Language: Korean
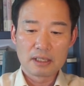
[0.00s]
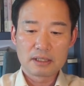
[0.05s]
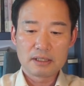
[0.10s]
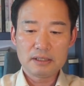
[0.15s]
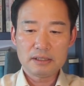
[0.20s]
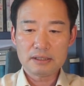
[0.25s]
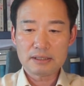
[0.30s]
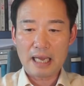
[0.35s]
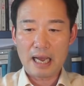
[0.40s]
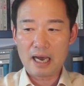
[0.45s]

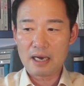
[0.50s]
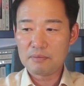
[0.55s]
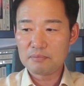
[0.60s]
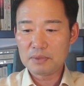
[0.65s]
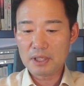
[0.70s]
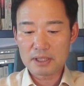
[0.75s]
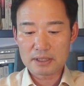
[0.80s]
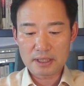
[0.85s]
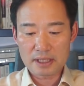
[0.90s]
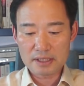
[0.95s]
그
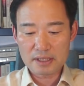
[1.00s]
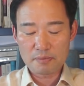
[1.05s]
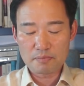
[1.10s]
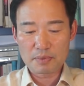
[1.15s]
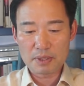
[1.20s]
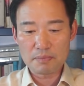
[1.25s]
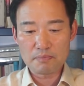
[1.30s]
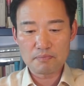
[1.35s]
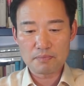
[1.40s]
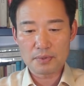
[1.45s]
다음날 사실
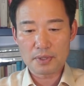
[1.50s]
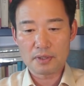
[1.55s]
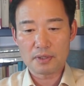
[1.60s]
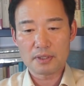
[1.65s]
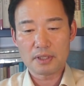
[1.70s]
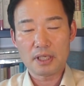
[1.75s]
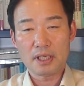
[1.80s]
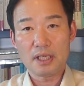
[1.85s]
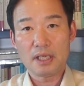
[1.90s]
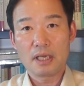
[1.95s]

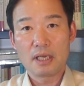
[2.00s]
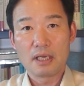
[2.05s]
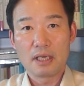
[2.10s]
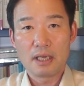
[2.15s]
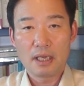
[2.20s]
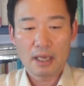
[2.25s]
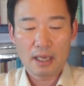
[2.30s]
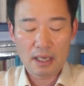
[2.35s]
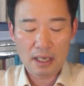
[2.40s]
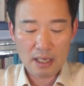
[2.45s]
민변이
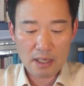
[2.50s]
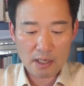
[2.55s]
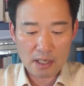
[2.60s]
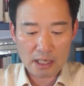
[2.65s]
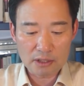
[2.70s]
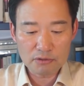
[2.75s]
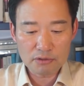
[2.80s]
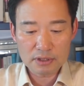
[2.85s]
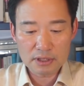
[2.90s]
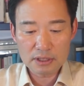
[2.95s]

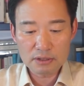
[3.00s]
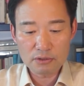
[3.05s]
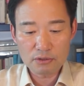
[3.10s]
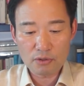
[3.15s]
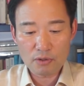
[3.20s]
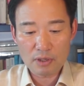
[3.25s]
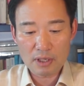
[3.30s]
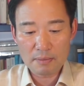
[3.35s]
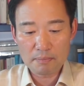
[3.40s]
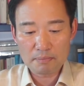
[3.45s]
아주
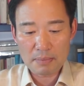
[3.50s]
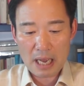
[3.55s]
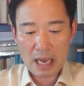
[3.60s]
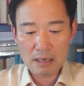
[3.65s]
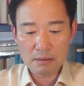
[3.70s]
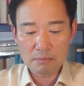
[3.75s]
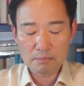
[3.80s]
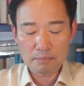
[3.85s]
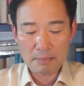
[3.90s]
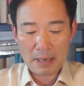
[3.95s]
신속한
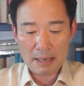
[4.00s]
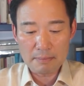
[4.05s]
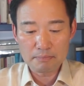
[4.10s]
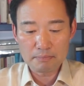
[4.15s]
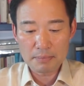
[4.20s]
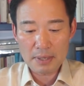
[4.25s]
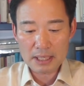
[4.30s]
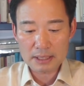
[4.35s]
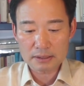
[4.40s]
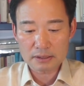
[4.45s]

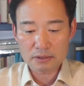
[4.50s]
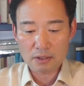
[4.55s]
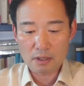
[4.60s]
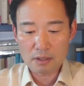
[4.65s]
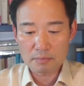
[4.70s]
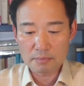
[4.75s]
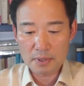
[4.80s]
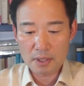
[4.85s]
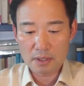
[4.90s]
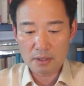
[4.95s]
반박
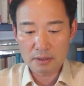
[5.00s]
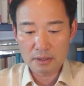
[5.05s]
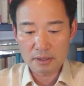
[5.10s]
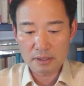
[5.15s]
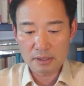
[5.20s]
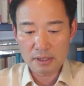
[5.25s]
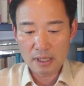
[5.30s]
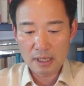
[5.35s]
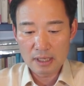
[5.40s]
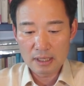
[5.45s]

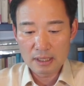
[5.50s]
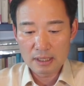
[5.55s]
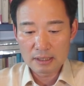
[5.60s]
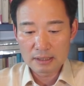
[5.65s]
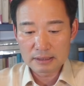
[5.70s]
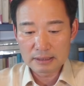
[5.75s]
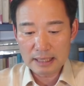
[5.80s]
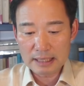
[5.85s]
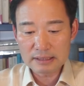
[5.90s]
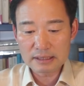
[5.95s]
성명을
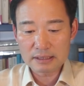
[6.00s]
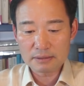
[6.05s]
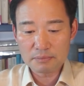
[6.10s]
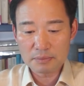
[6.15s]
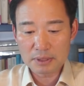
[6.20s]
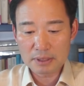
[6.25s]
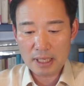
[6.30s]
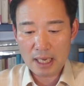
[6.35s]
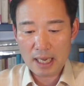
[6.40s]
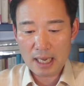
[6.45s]

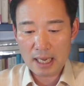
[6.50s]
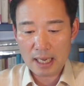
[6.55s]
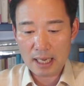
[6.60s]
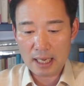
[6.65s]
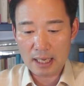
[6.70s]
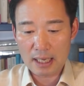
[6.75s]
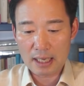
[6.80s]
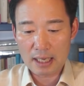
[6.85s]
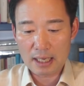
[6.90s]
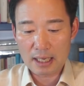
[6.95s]
냈습니다.
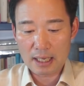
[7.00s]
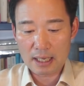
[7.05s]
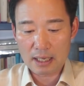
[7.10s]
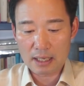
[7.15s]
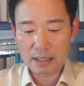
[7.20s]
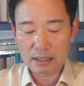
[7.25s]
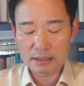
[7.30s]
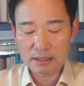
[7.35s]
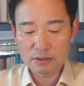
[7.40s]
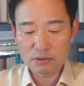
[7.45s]

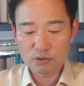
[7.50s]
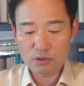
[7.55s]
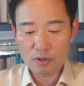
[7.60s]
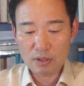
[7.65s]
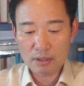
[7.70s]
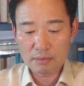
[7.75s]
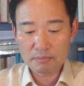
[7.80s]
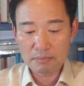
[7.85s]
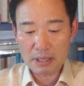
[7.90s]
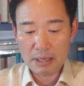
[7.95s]
아,
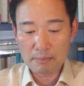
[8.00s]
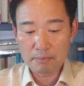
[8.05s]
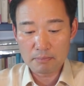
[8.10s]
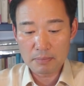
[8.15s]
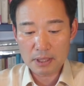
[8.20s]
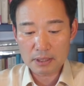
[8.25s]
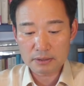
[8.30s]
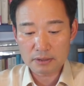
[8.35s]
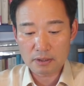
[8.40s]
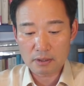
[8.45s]
신속한
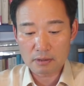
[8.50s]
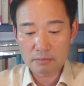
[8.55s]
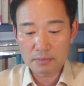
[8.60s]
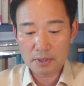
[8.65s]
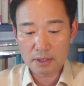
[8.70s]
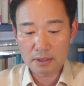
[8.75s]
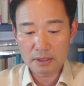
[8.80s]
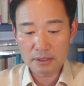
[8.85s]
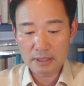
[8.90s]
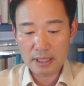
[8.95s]
반박
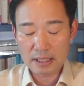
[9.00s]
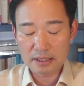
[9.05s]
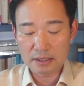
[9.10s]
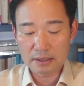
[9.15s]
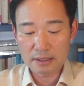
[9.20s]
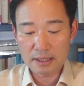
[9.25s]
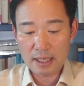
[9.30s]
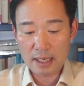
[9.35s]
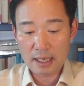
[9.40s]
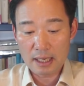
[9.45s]
성명을
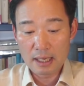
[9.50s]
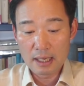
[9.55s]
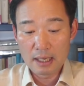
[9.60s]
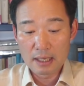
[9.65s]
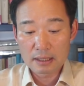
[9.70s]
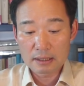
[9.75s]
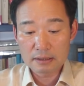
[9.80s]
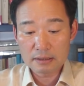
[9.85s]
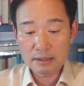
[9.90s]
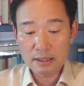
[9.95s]
냈는데
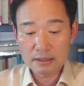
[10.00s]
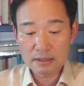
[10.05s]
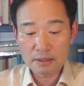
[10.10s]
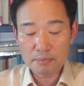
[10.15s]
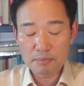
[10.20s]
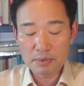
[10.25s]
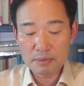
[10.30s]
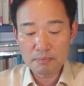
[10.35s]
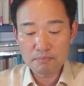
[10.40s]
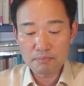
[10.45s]
그때
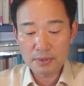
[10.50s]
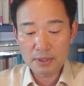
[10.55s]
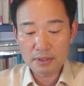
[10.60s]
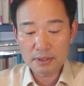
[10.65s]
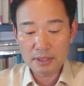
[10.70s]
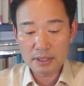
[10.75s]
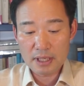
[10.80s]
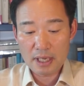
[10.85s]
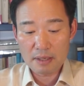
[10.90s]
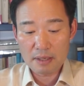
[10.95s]
이제 민변이